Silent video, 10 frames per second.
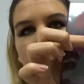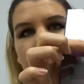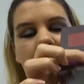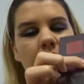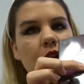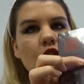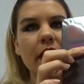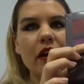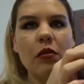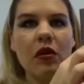veis, lo
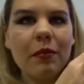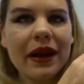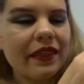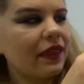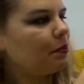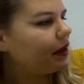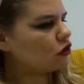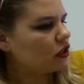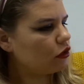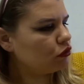veis como verde, pero
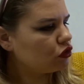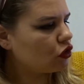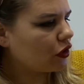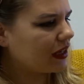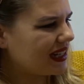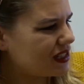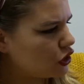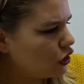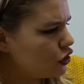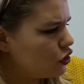tiene un
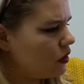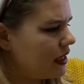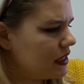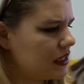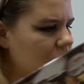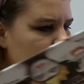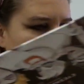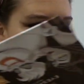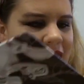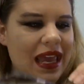tornasol
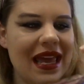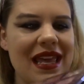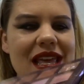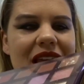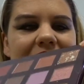chulísimo. Y